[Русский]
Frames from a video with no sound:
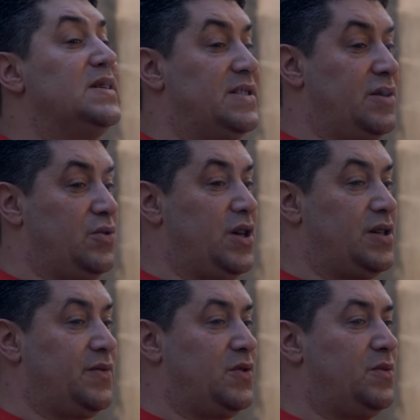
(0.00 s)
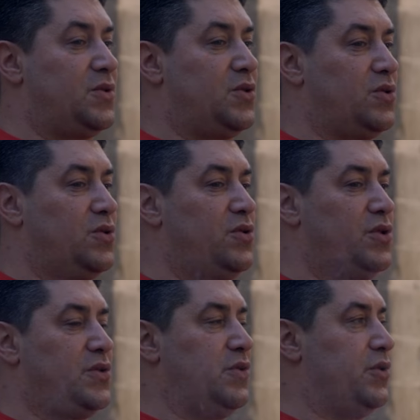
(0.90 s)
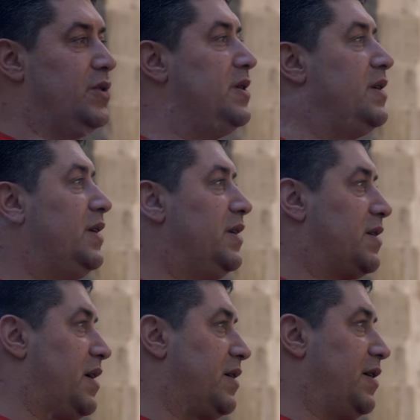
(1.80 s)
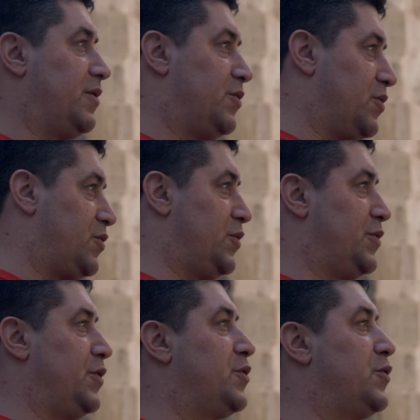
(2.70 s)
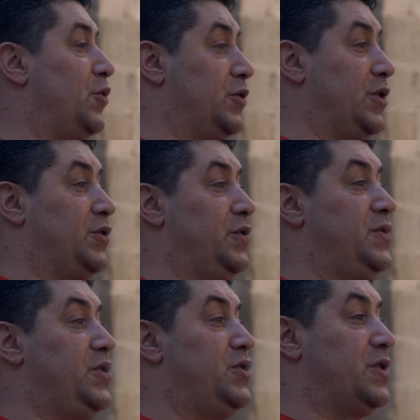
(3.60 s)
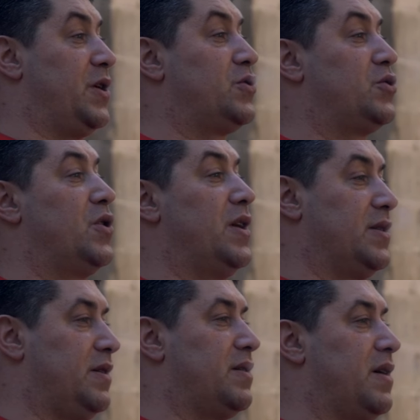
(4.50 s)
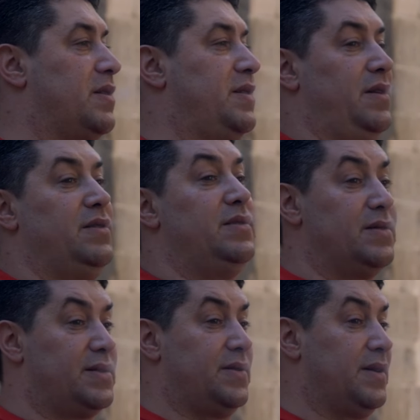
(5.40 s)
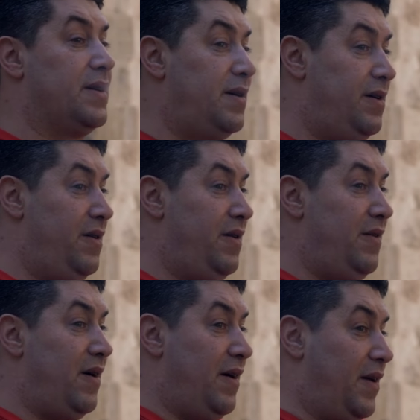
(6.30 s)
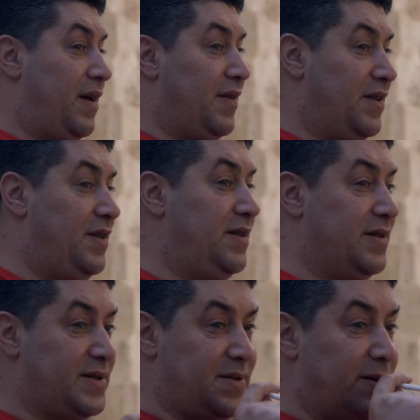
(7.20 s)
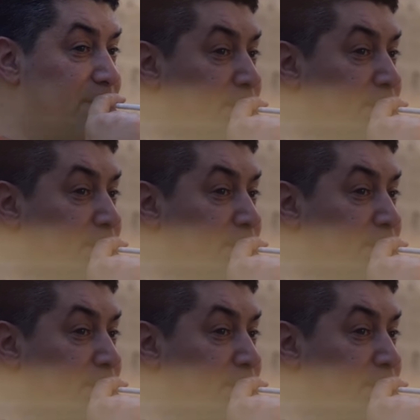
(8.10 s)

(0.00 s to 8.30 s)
заключается в том, что существует иерархия, которую создал кто-то, и все считают, что эта иерархия единственная. Она, не единственная.